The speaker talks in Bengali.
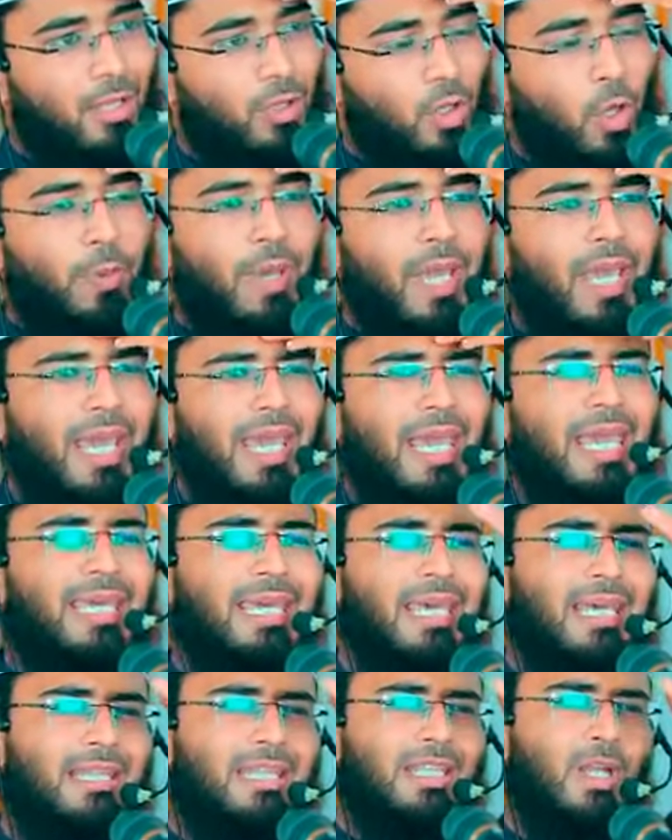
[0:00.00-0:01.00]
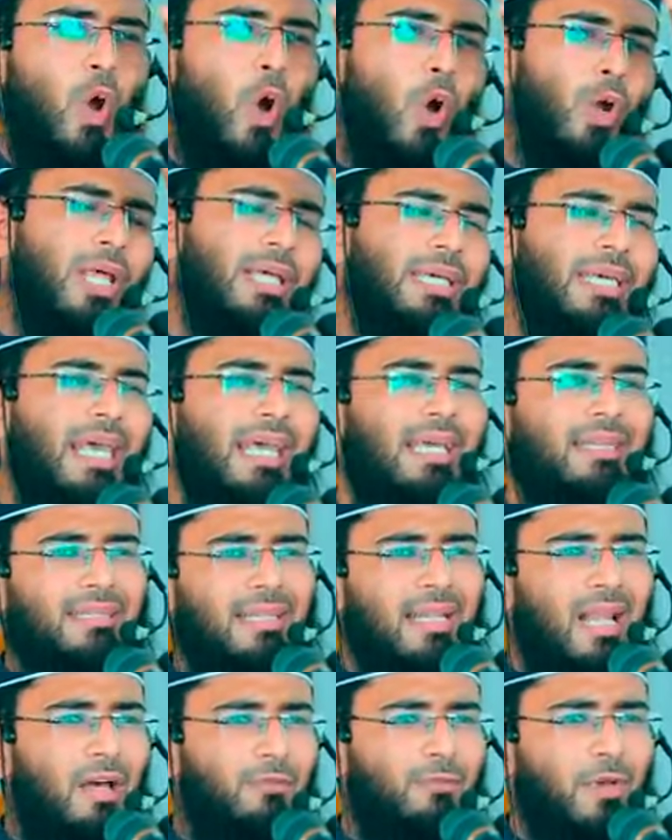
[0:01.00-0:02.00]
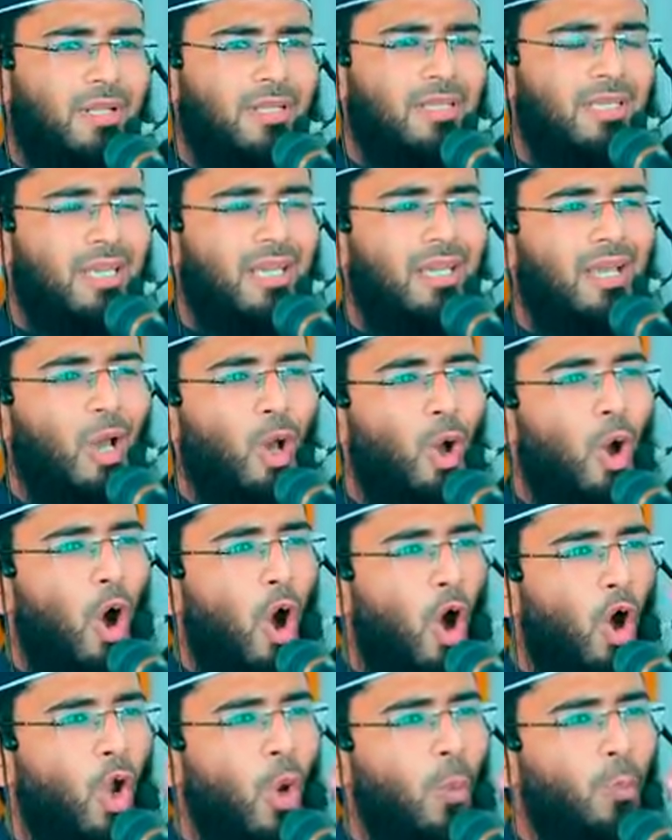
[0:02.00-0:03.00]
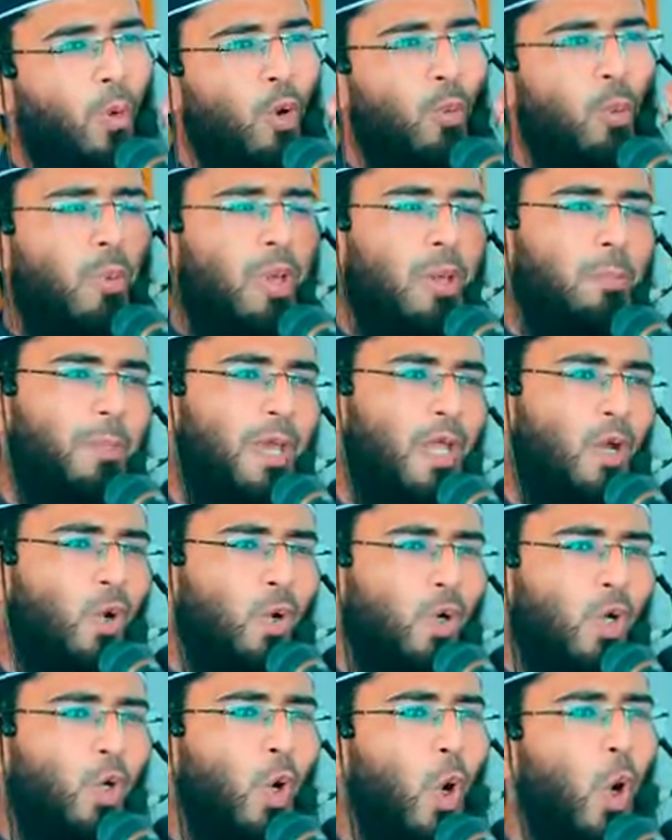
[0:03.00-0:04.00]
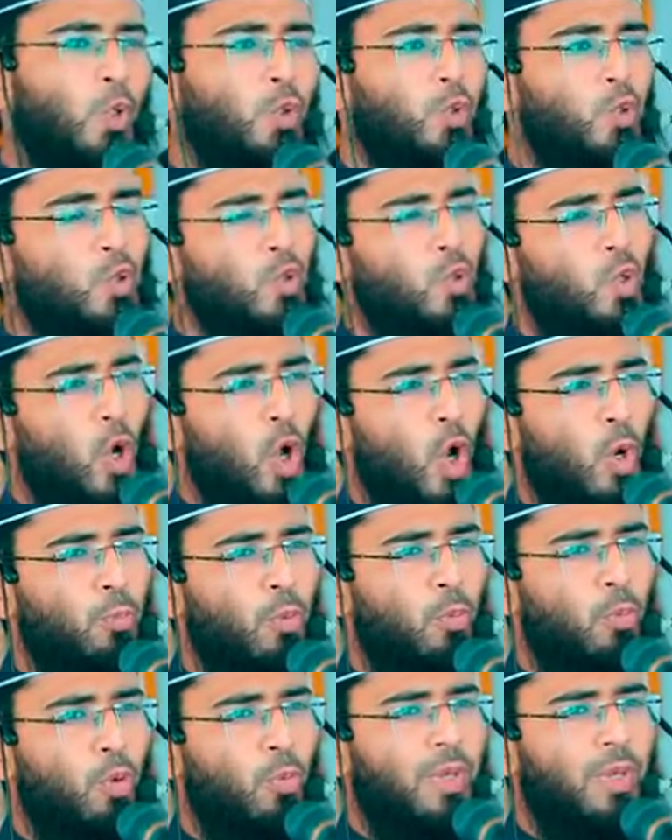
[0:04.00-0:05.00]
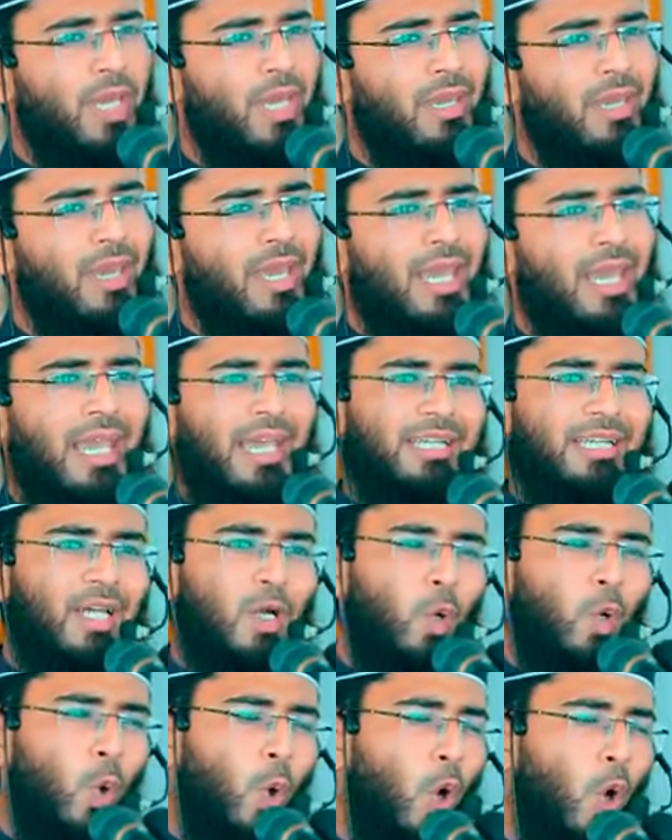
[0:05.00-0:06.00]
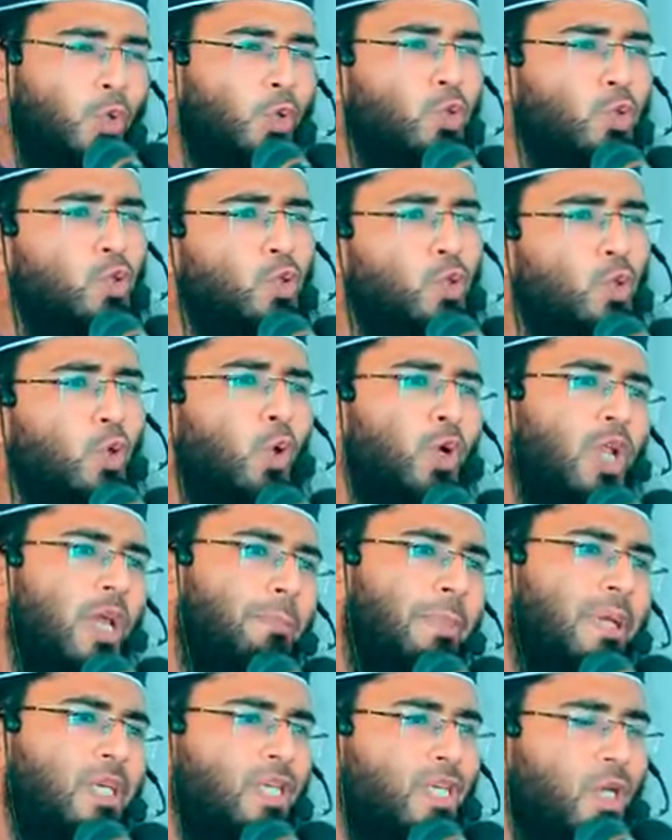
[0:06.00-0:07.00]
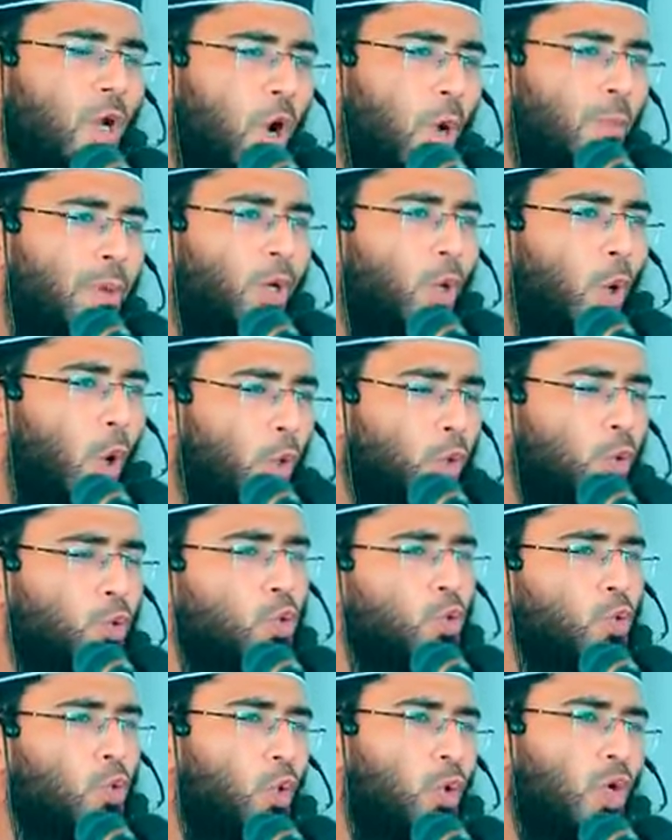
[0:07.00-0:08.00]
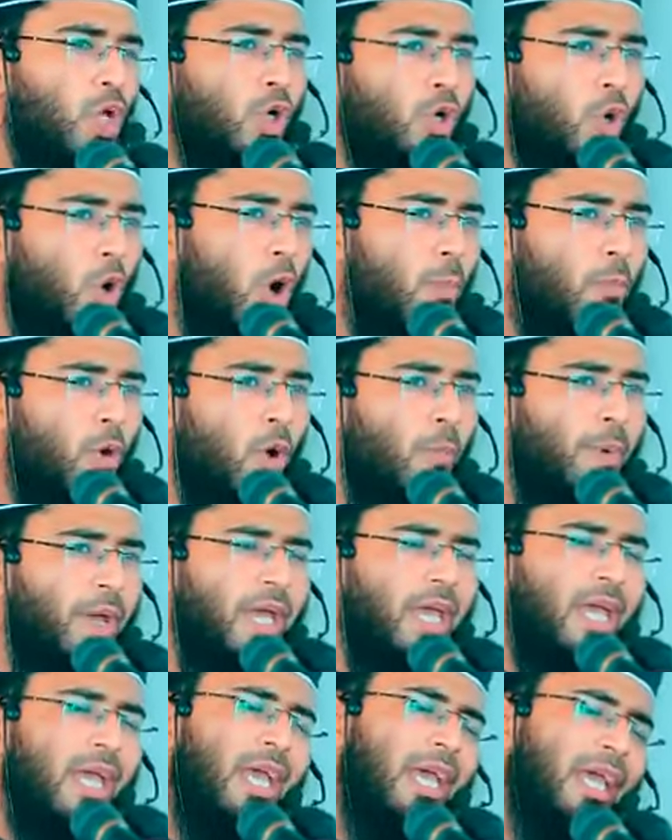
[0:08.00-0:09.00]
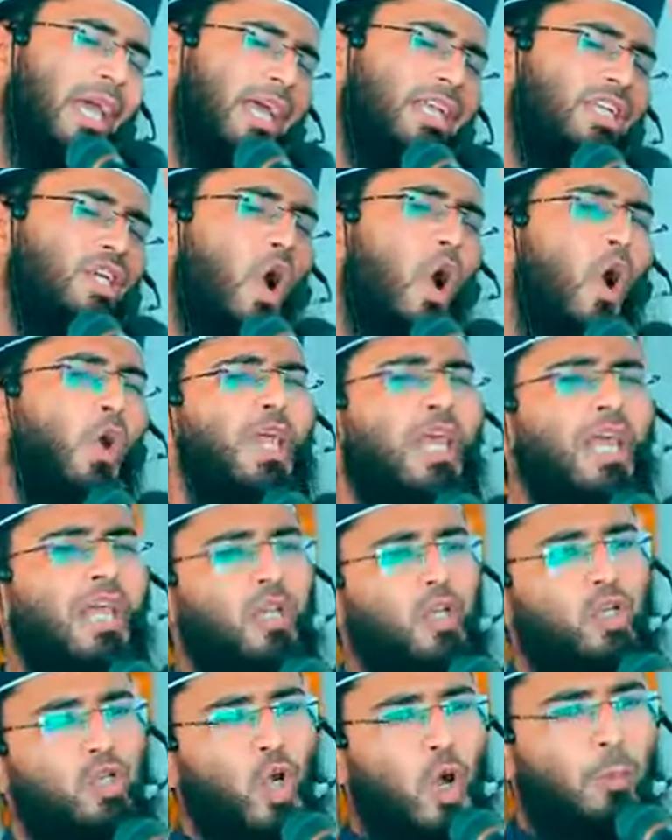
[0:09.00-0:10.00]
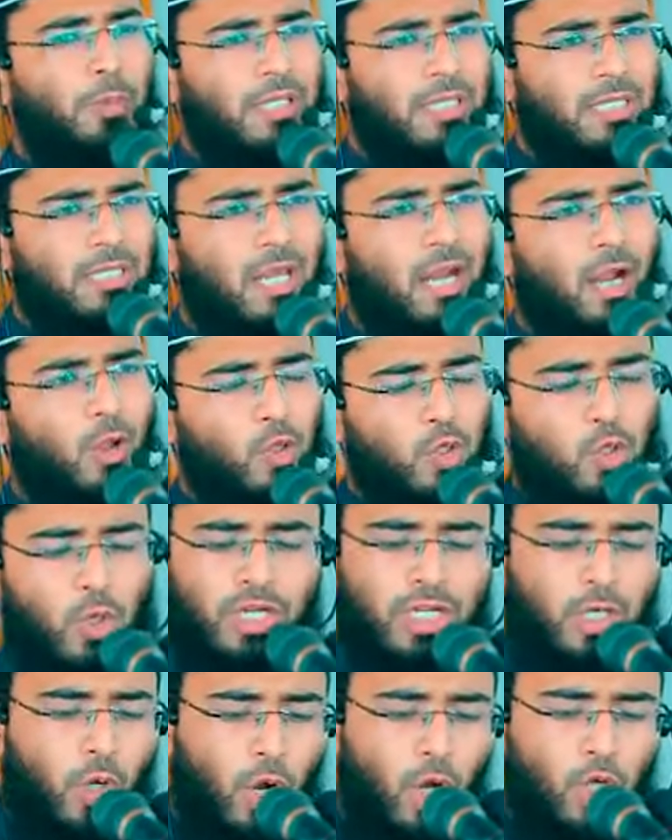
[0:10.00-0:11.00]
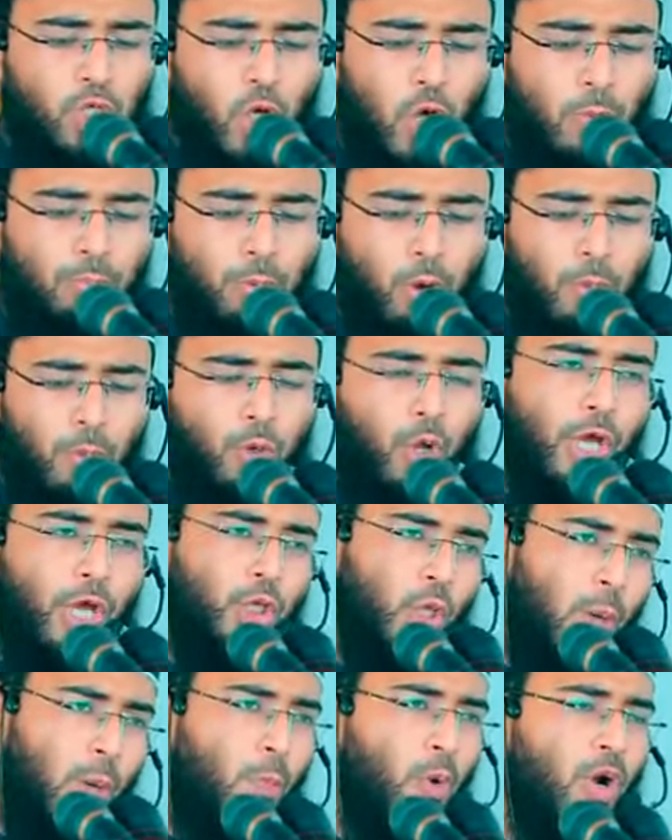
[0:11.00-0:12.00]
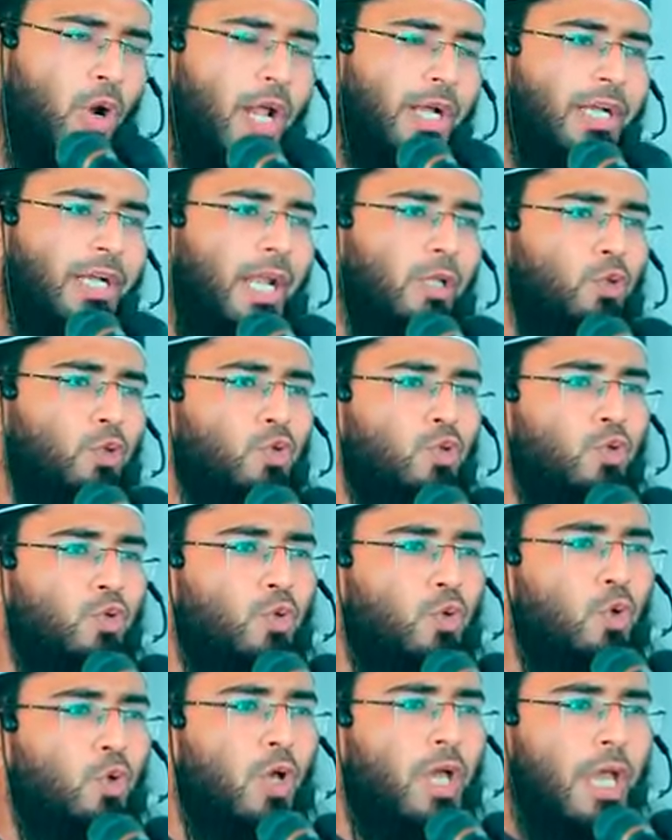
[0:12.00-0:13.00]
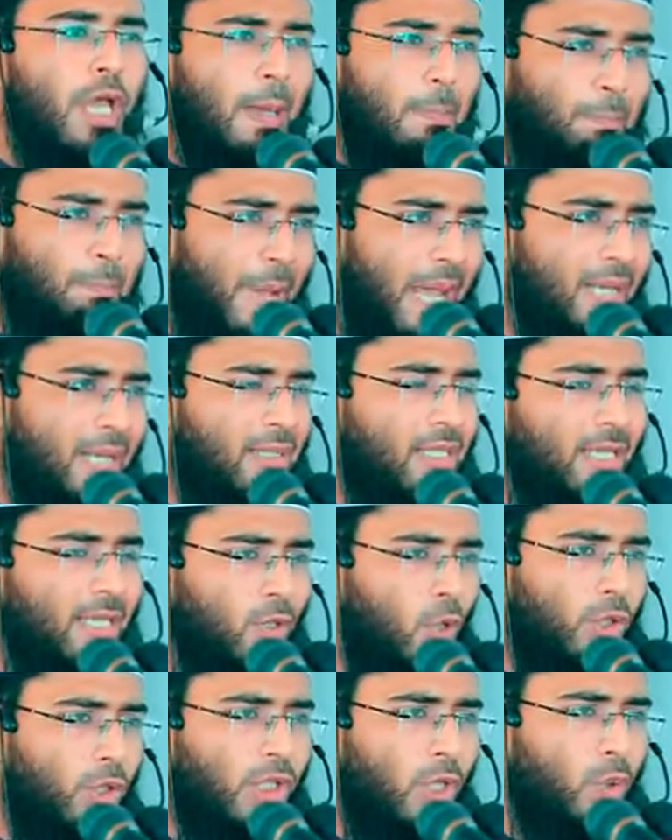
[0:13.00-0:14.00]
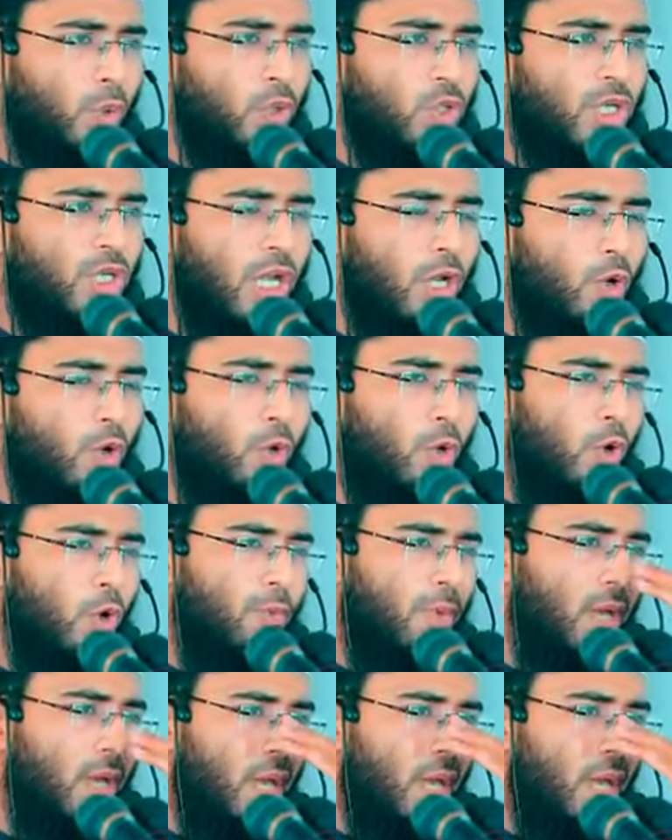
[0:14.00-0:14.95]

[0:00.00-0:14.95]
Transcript: তবে এই ক্ষেত্রে অনেক এখতলাফ আছে অল্প বমি বের হলে কতটুকু অল্প বমি এটা কতটুকু হলে বেশি হবে কতটুকু হলে কম হবে এটা অনেক সবিস্তার আলোচনা এটা করা সম্ভব নয় তবে মনে রাখেন এতটুকু বেসিক কথা হচ্ছে এরকম